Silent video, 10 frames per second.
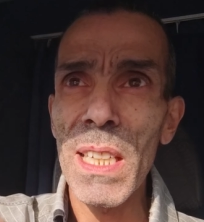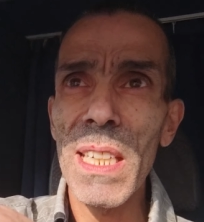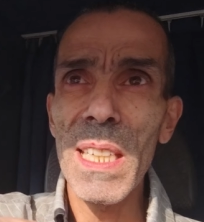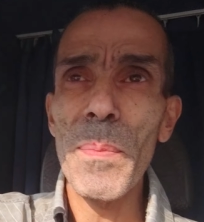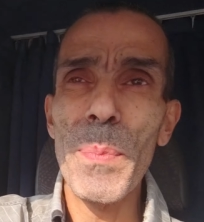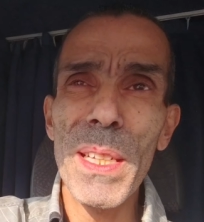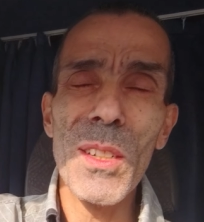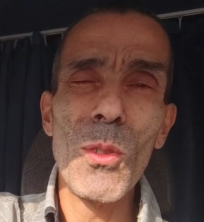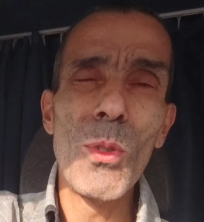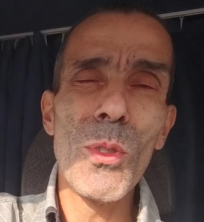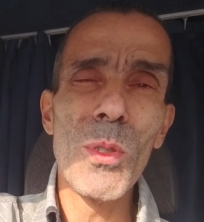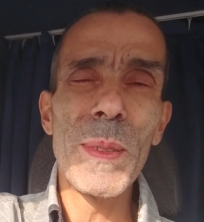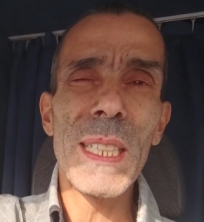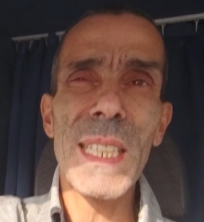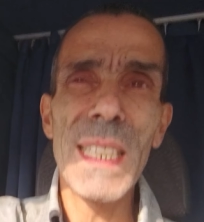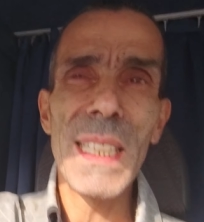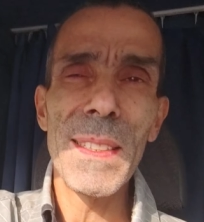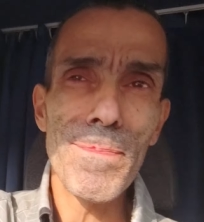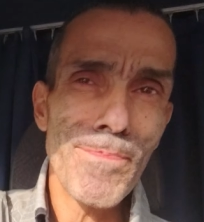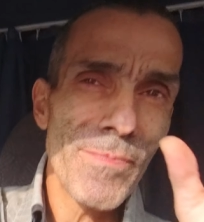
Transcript: eh, per loro perché